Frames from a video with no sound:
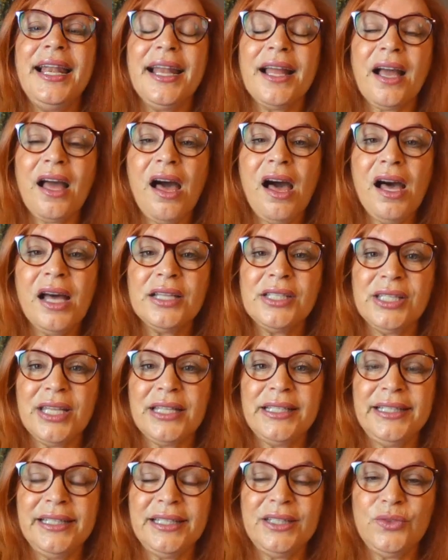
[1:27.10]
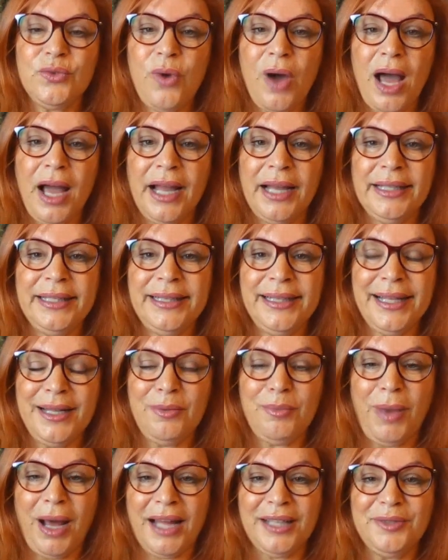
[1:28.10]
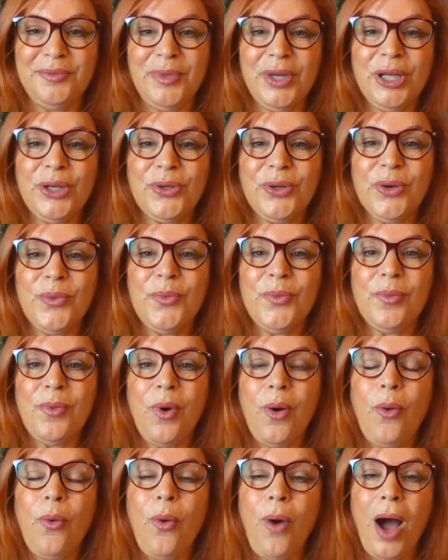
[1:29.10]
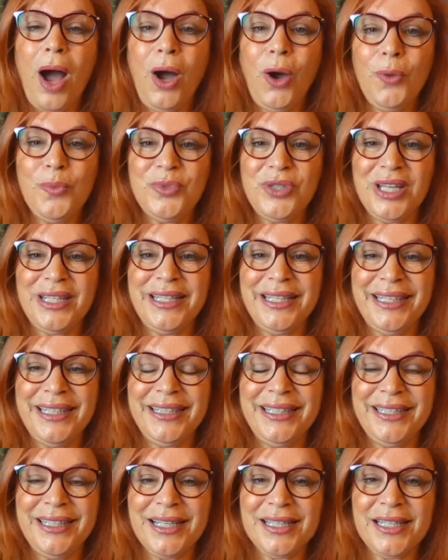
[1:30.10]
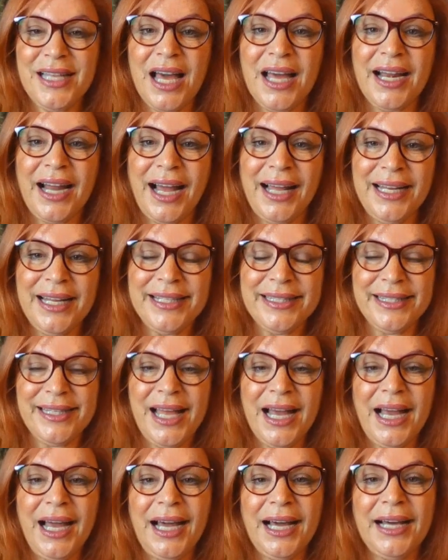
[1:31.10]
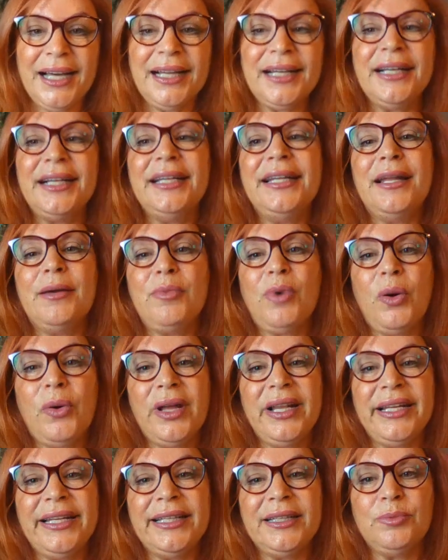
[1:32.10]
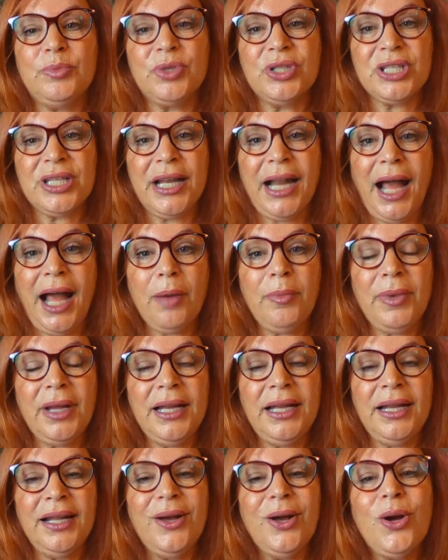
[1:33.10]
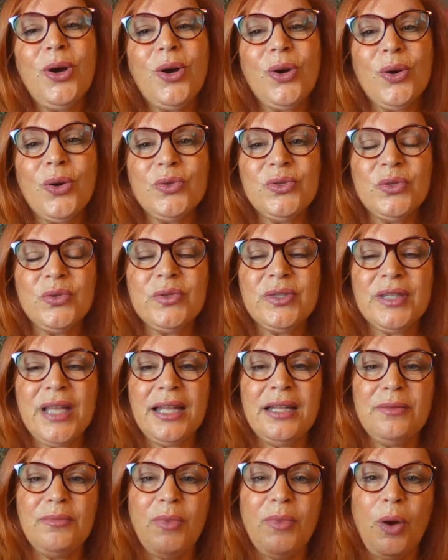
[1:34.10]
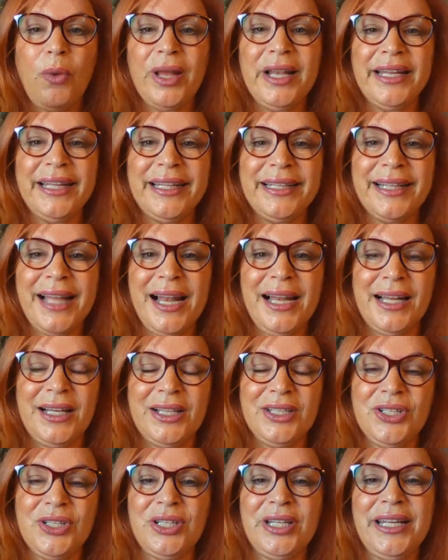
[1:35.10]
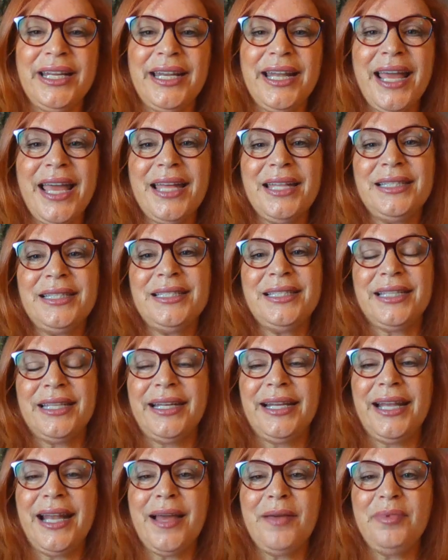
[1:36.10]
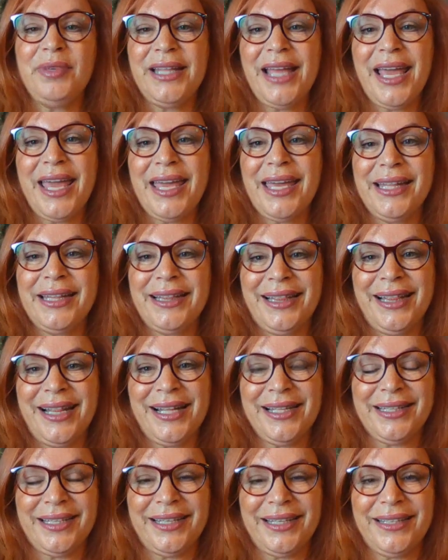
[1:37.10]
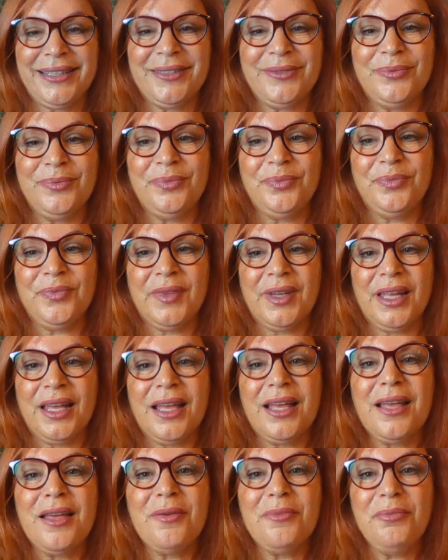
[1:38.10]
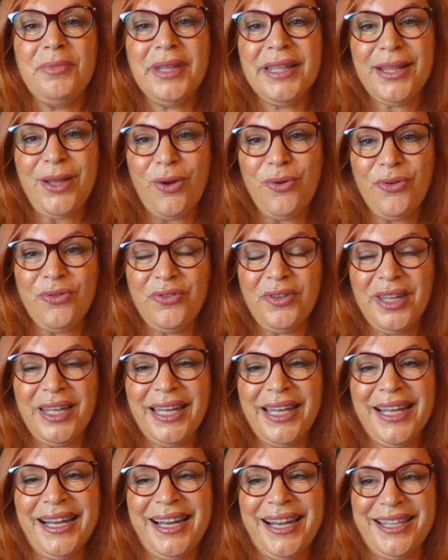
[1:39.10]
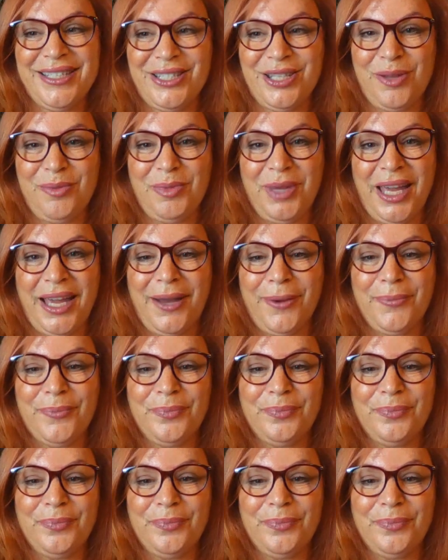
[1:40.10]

لقاء جديد واعد للبعض منكم وحب جديد يظهر على الساحة لمواليد برج الحمل خصوصا مواليد العشرينات إلى بداية 30 بالتوفيق للجميع